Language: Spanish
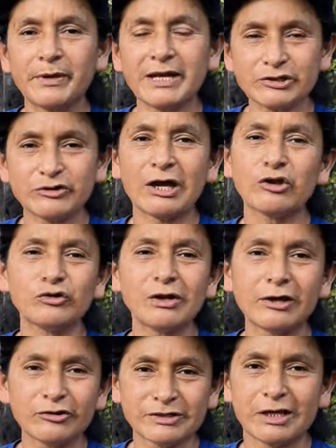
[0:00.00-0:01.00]
presto a
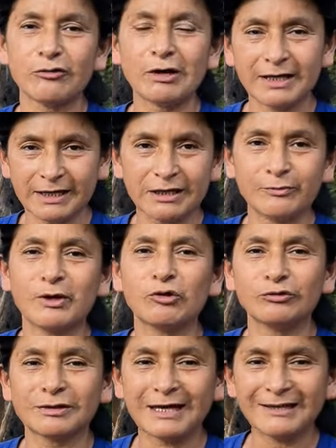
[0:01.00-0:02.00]
ayudarnos en cualquier
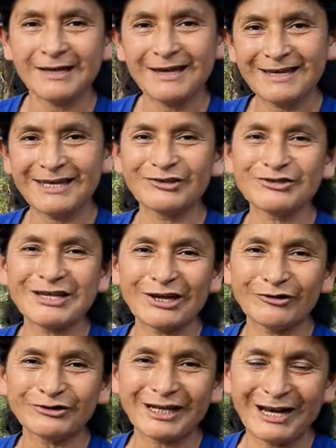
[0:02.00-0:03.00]
dificultad que nos
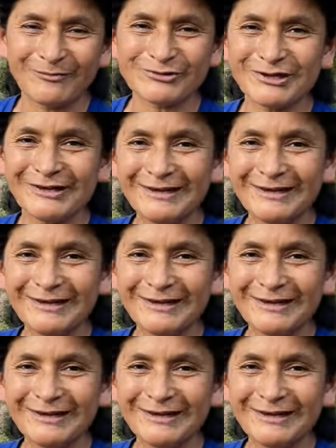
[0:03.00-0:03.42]
encontremos.